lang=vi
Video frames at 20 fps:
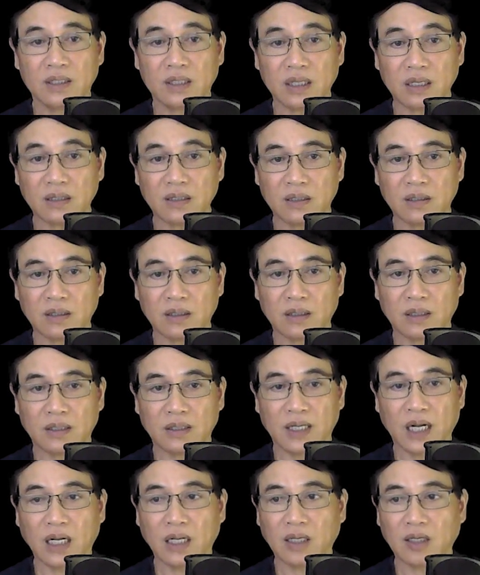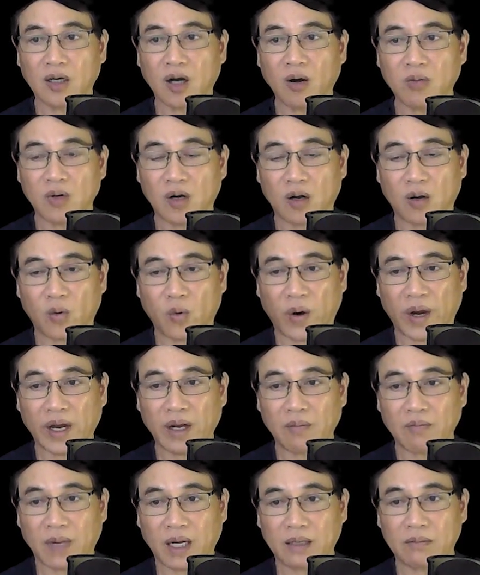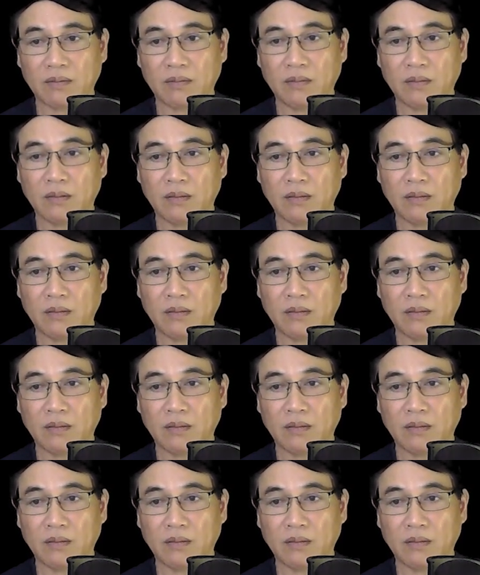sức, gân cốt còn khỏe mạnh,